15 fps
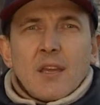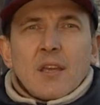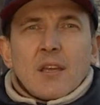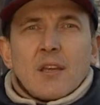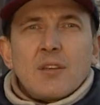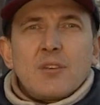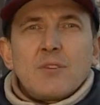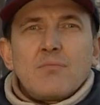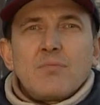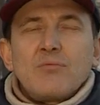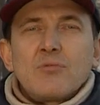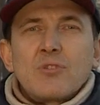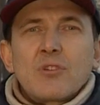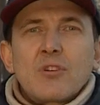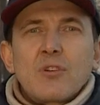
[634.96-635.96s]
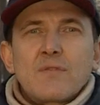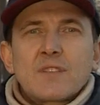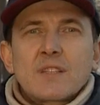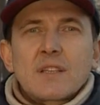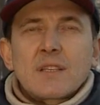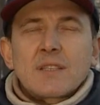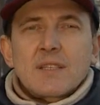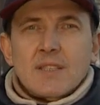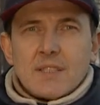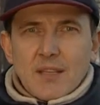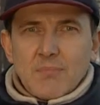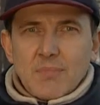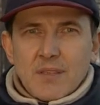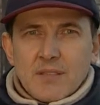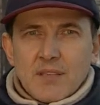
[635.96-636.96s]
gdzie był drogowskaz z
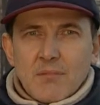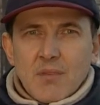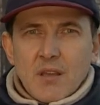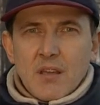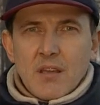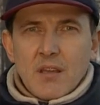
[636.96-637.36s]
napisem